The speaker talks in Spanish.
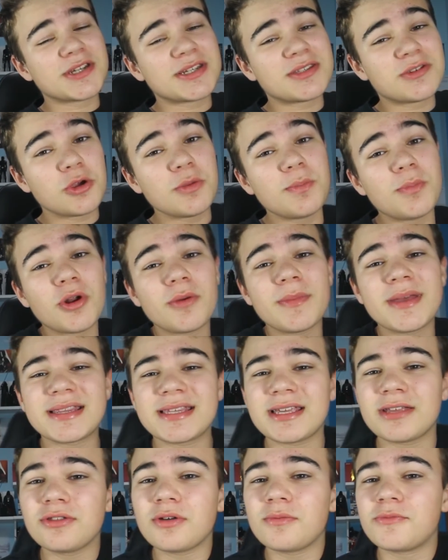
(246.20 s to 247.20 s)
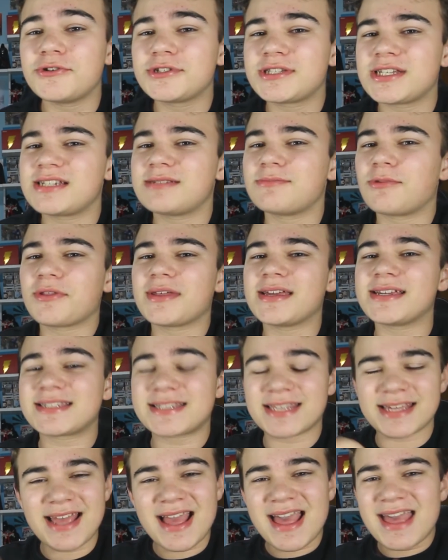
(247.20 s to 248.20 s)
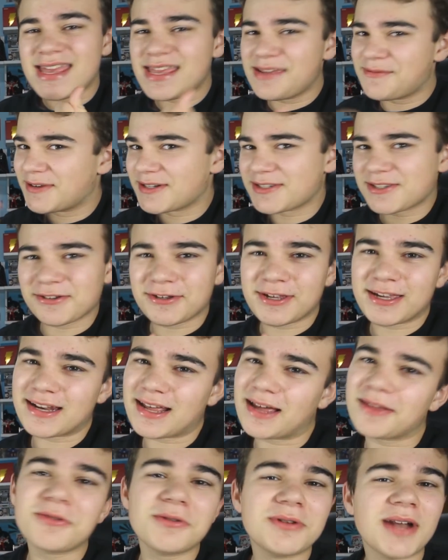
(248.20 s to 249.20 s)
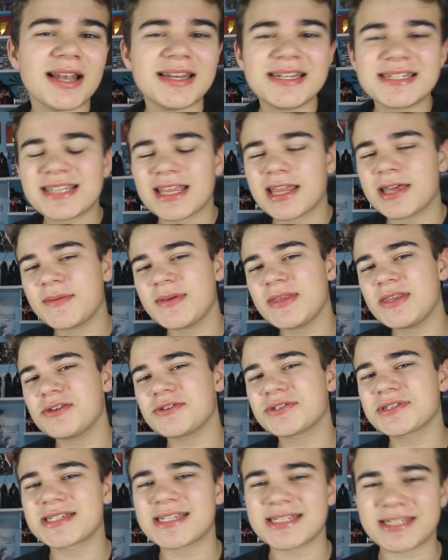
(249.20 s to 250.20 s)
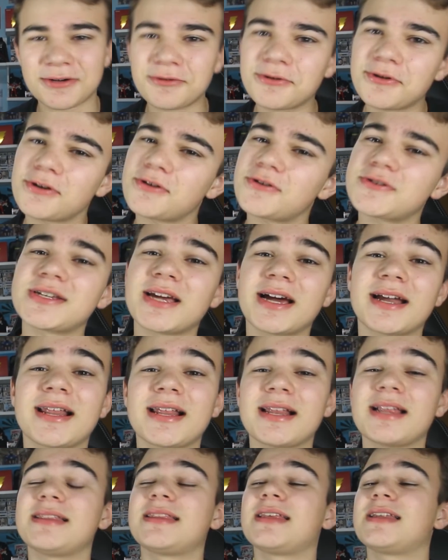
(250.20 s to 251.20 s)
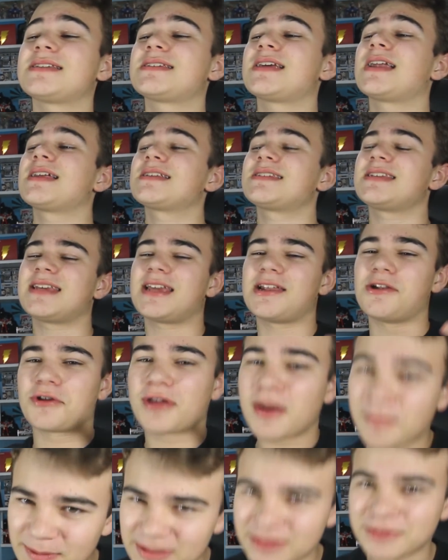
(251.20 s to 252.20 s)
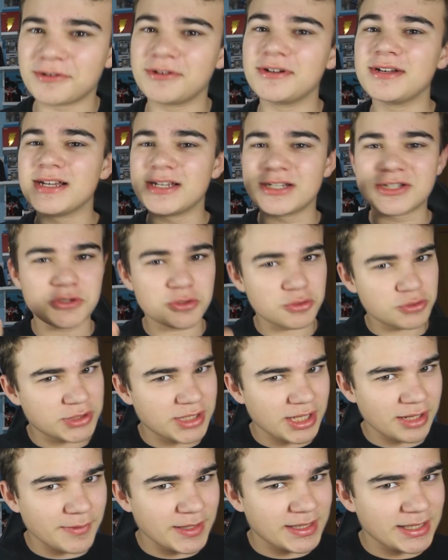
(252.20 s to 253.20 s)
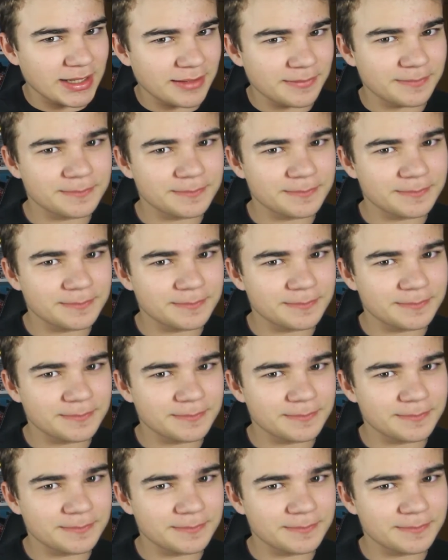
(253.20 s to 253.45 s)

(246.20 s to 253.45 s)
os estoy prometiendo muchísimo de este y me estoy creando una lista de vídeos que seguro que os llegarán a interesar, así que lo repito, suscríbete